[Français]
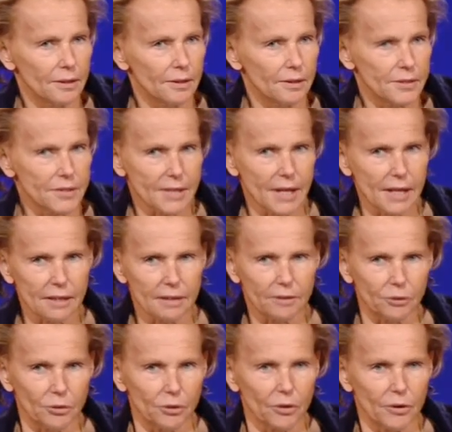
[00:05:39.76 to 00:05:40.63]

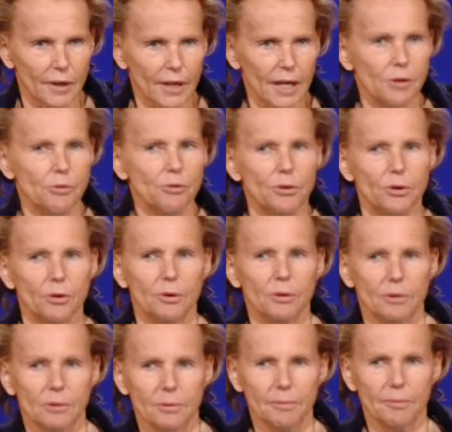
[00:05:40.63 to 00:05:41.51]
cette euh,
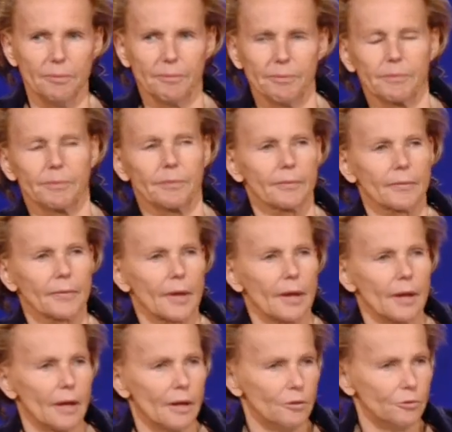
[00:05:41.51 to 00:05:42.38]
réunion,
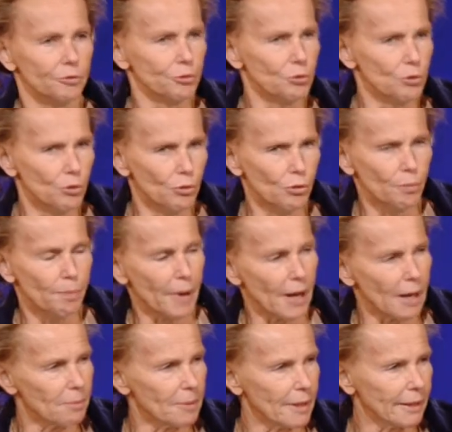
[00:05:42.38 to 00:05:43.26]
voulue
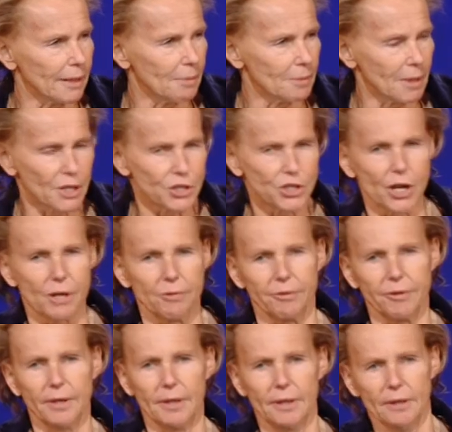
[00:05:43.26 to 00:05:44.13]
par Madame
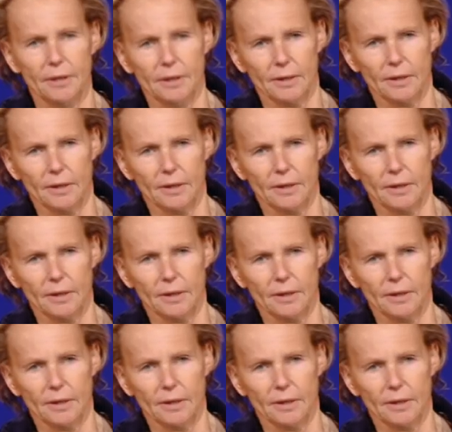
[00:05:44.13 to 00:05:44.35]
Rajavi